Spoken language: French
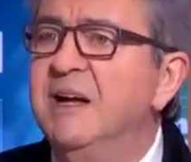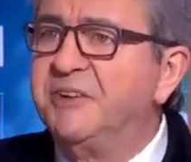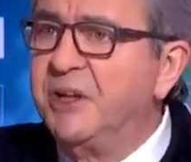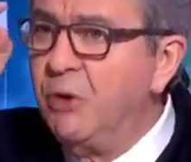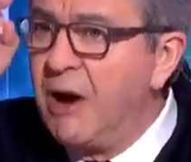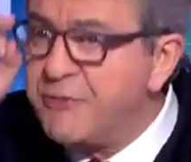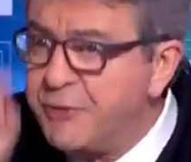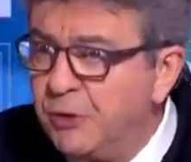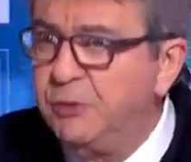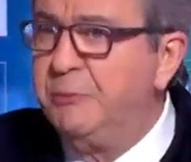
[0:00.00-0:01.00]
c'est de la
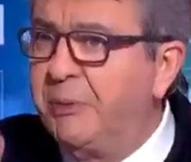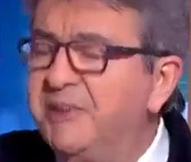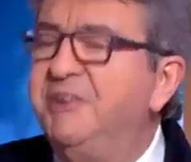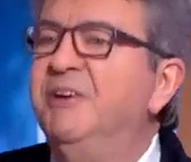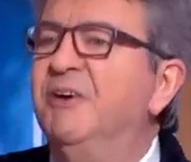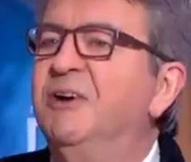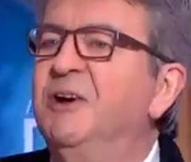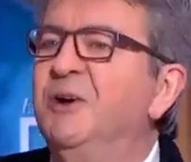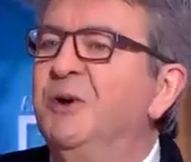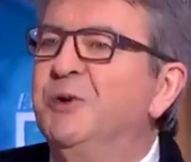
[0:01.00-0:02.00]
faute du président
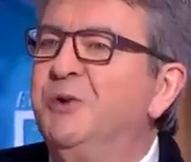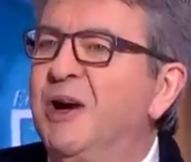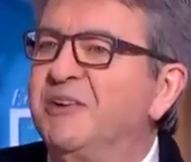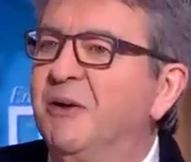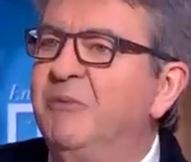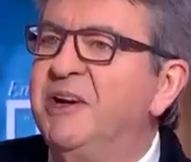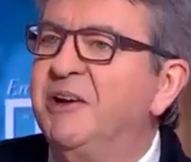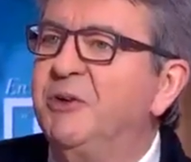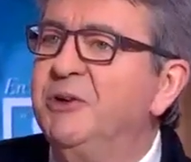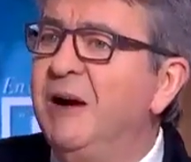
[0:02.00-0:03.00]
euh, de l'Assemblée
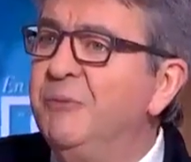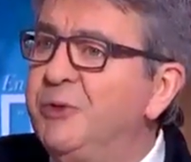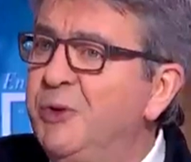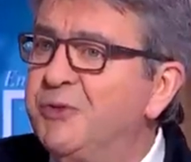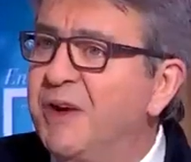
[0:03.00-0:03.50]
nationale, M.